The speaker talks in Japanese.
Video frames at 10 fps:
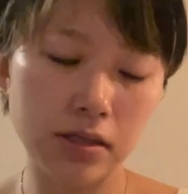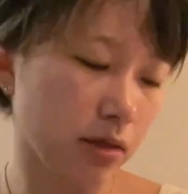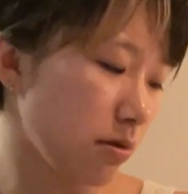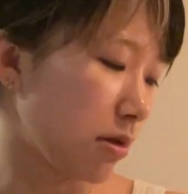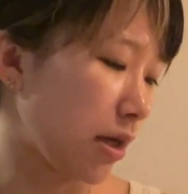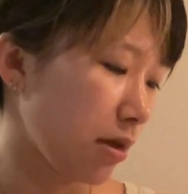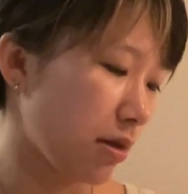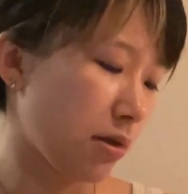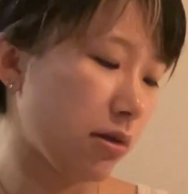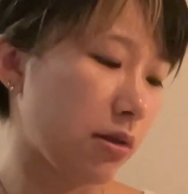滴ぐらい
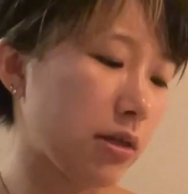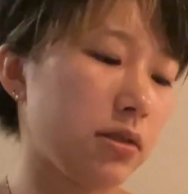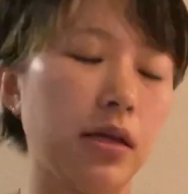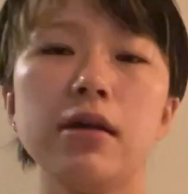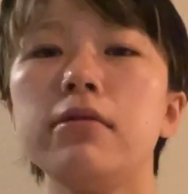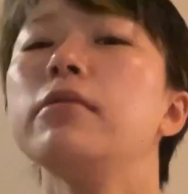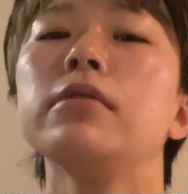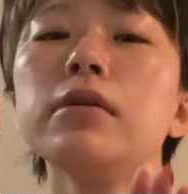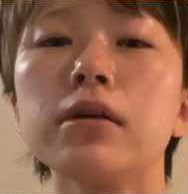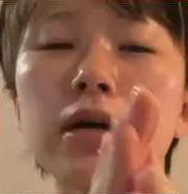出して
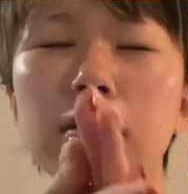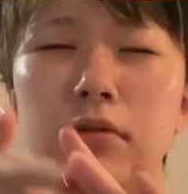顔